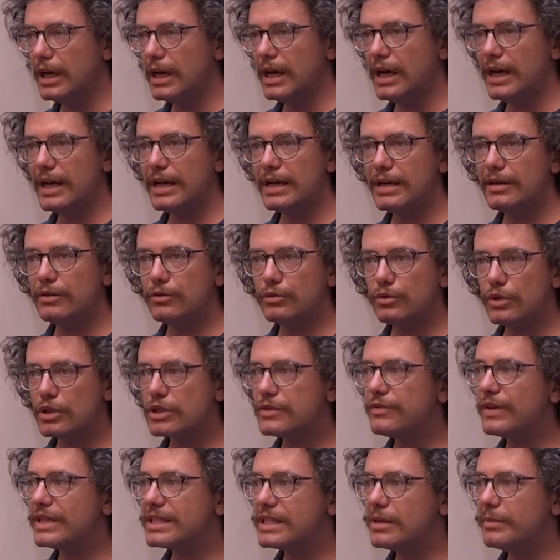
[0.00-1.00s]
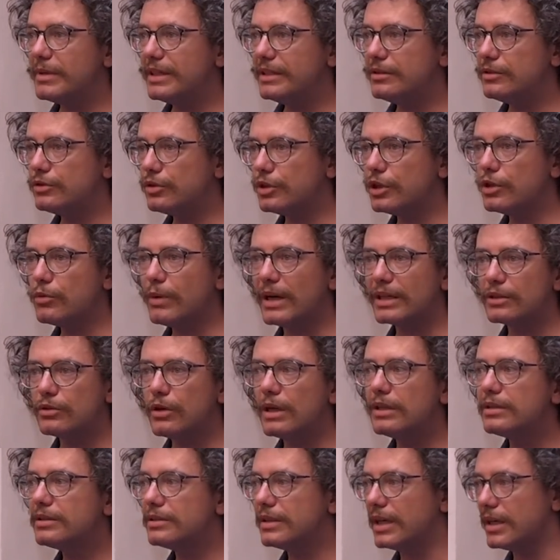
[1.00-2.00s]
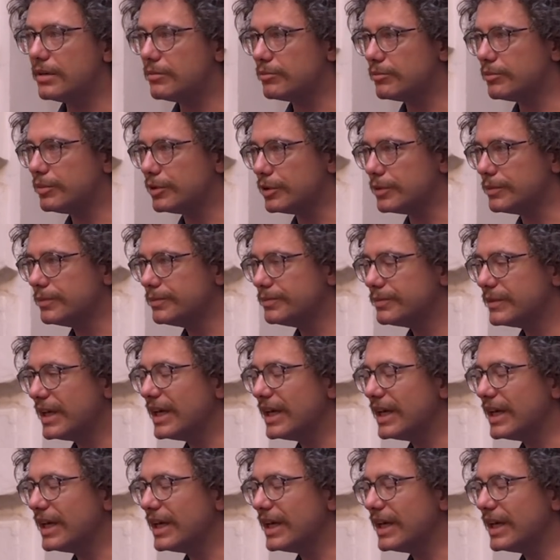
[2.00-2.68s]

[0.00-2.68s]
è uno sfasamento riguardo al tempo.